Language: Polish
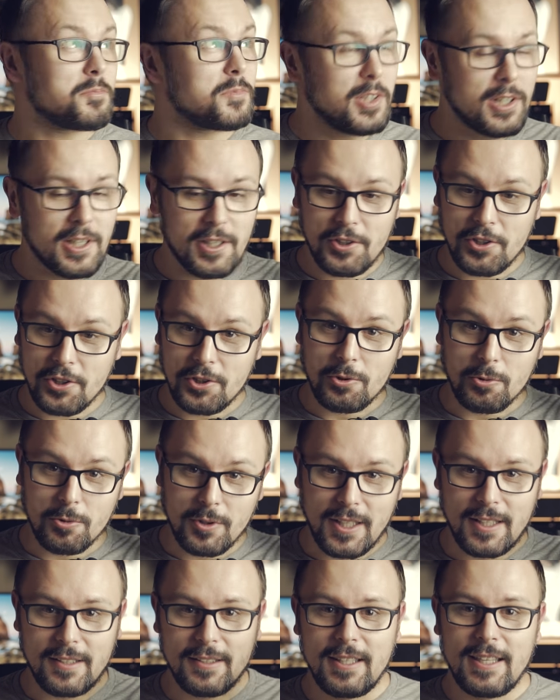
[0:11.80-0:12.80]
link gdzieś
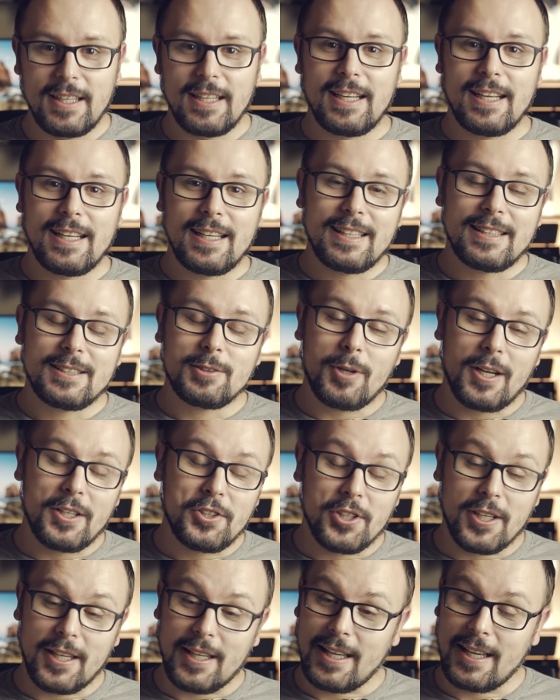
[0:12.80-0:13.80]
tutaj.
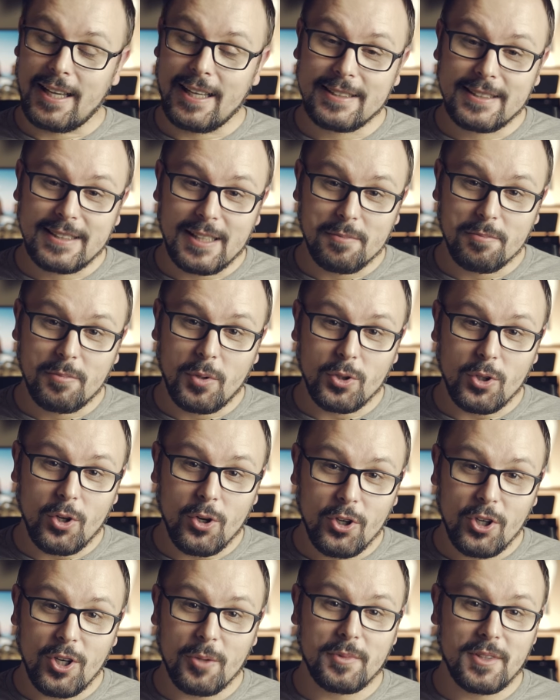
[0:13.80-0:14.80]
Słuchajcie, jestem pod
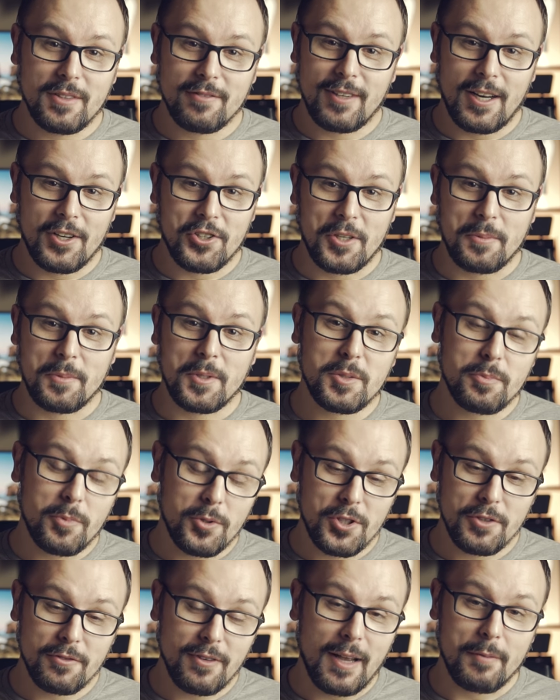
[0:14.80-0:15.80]
ogromnym wrażeniem. Nie
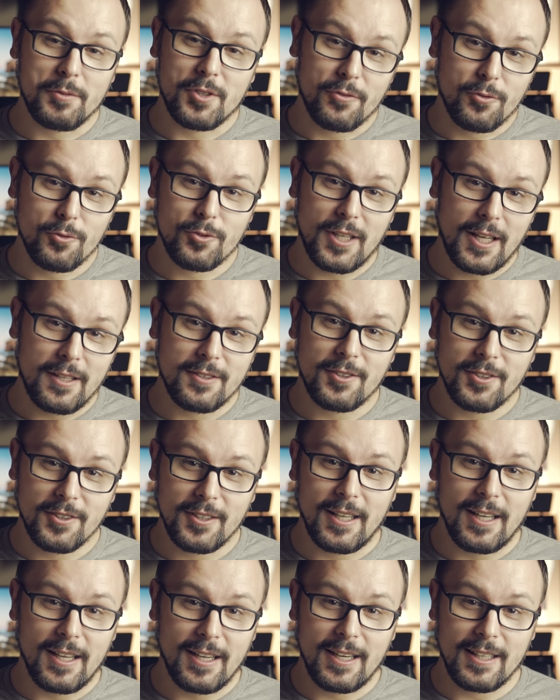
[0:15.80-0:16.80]
spodziewałem się, wrzucając go
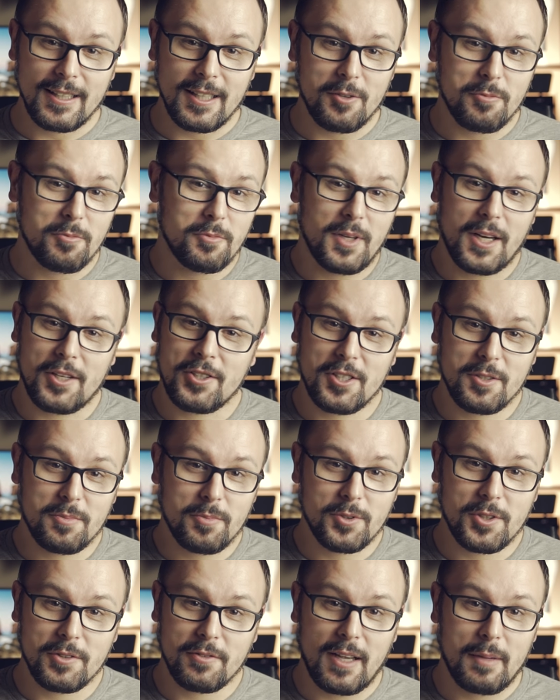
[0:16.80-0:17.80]
na kanał, raczej
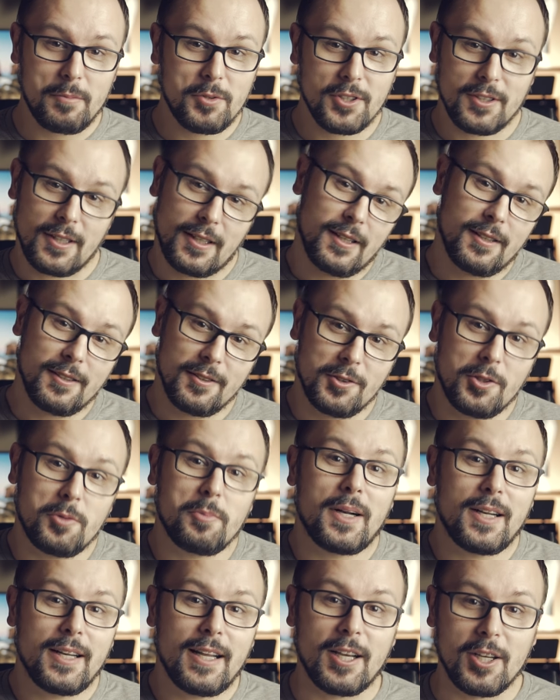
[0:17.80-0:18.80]
spodziewałem się takiego
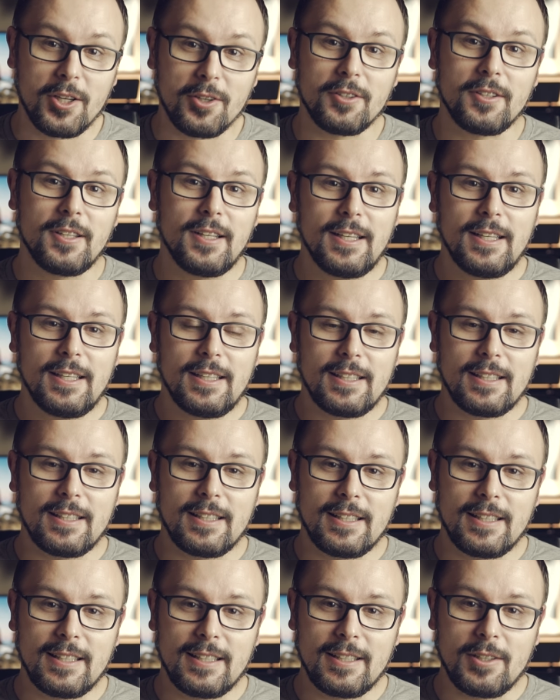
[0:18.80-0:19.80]
normalnego
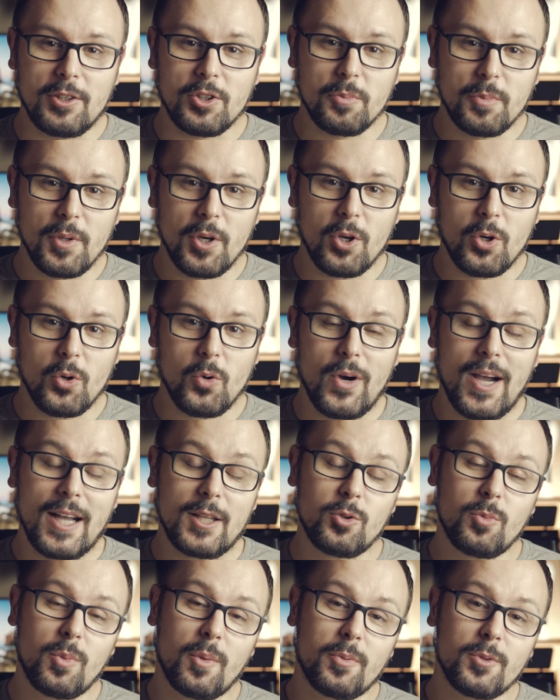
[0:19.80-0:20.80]
e, odbioru, a
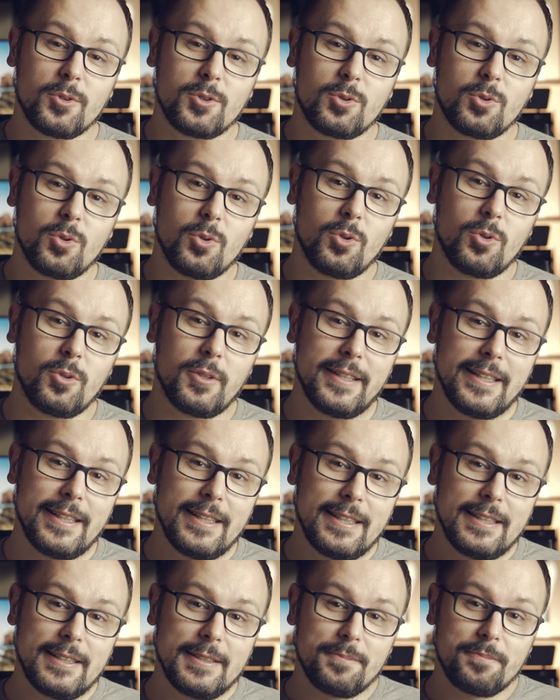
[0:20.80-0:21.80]
tu po prostu
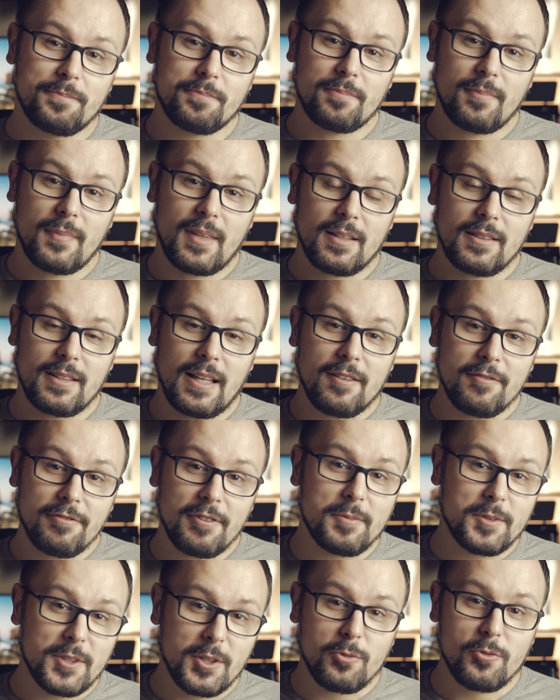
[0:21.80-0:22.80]
ten
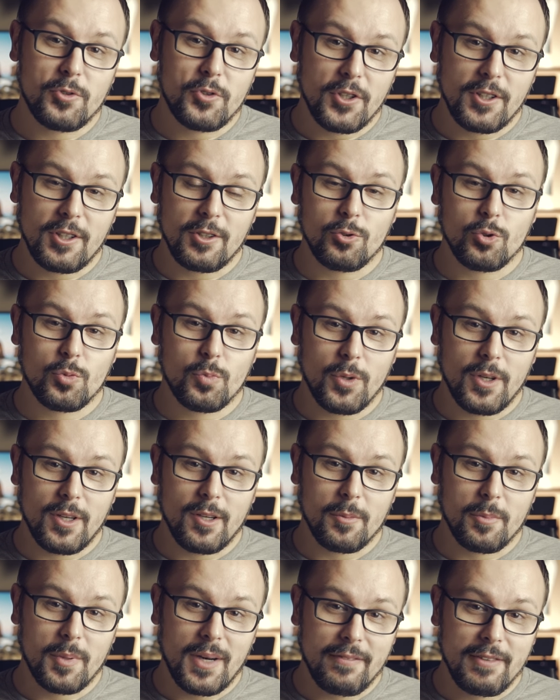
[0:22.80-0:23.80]
film został wyświetlony już
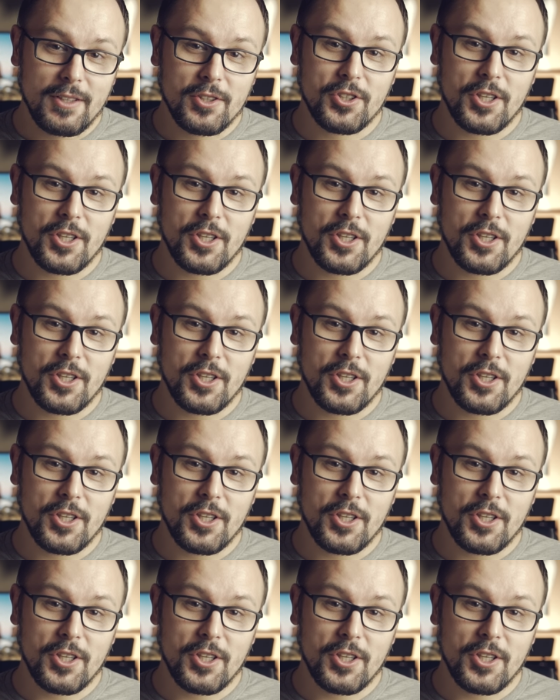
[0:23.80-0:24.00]
po prawie